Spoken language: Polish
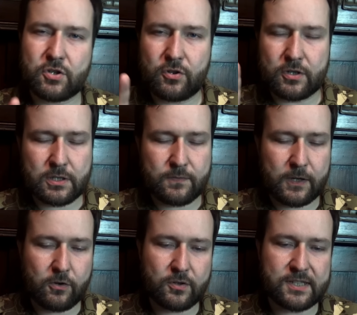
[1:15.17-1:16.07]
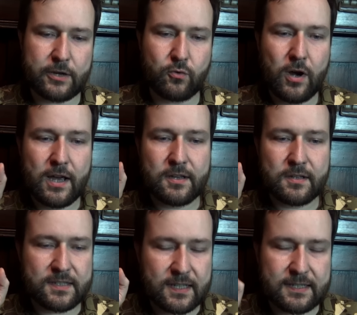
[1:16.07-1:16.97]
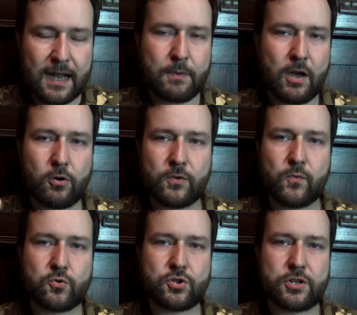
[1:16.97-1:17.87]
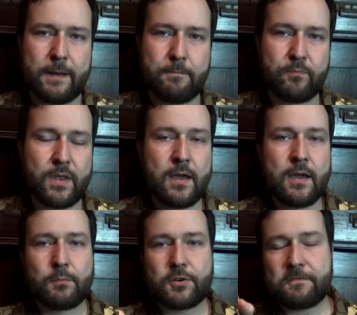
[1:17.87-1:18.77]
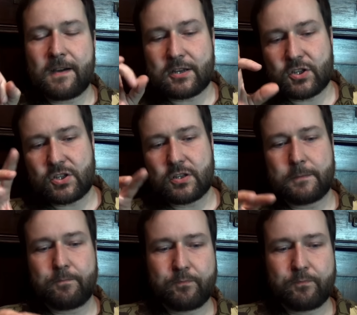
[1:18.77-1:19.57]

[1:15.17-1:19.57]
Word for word: że to jest swego rodzaju sezamie, otwórz się. Ponieważ y,